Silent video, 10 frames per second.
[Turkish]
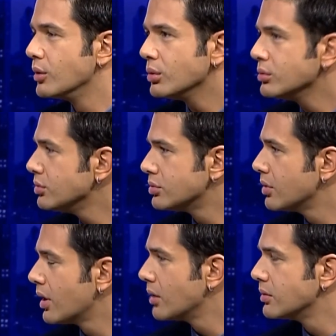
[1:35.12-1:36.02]
odur
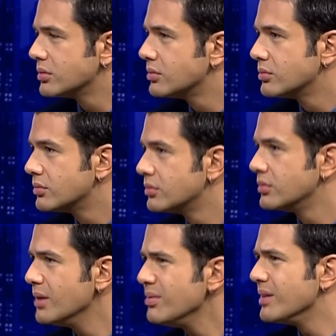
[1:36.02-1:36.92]
yani. Albüm mü?
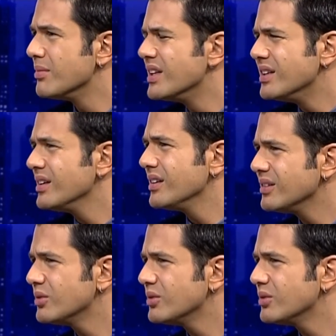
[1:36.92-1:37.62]
Ne bileyim hediye